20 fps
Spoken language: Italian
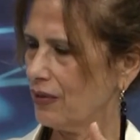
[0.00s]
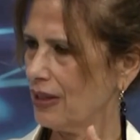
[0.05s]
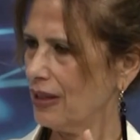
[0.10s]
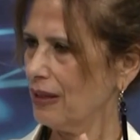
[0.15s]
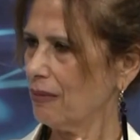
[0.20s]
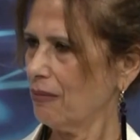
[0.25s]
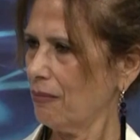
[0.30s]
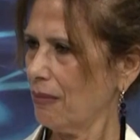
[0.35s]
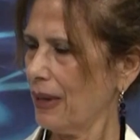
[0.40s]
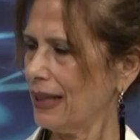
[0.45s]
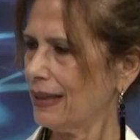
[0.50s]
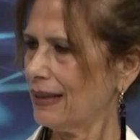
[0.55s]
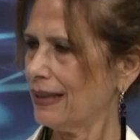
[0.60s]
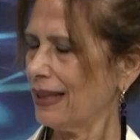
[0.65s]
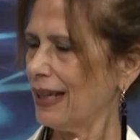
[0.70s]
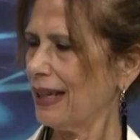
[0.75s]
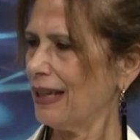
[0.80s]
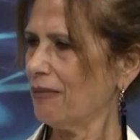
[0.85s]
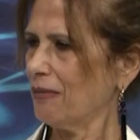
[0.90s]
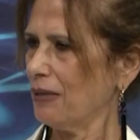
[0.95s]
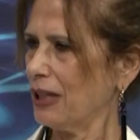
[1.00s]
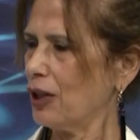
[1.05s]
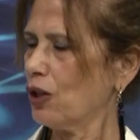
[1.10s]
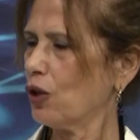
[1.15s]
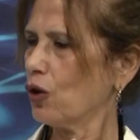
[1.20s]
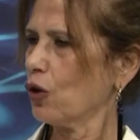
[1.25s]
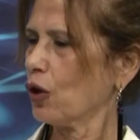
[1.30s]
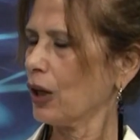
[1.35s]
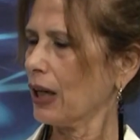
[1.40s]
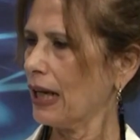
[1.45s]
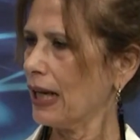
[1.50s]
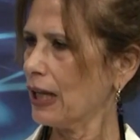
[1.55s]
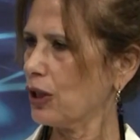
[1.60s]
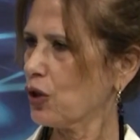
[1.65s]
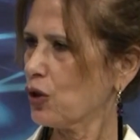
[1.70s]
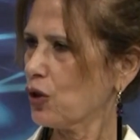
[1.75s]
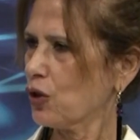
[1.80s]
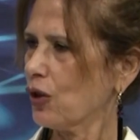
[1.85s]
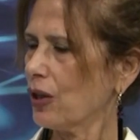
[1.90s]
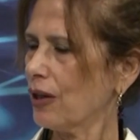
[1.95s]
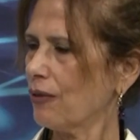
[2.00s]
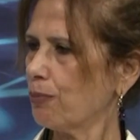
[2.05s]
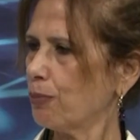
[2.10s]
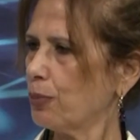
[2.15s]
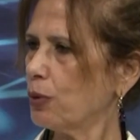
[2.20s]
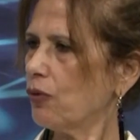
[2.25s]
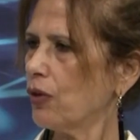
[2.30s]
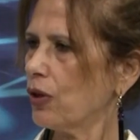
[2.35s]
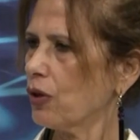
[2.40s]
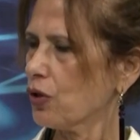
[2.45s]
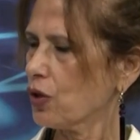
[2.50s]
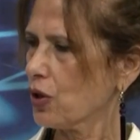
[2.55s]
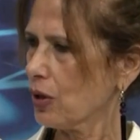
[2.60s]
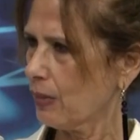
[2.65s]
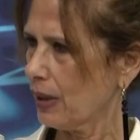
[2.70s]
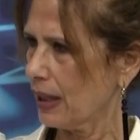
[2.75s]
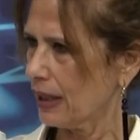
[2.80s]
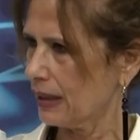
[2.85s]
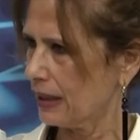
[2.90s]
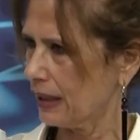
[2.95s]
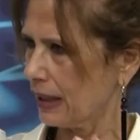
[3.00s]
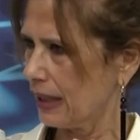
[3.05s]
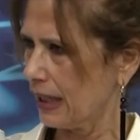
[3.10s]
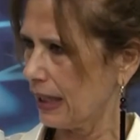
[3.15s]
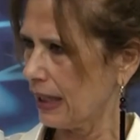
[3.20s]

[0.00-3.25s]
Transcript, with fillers: vi mette in correlazione più velocemente,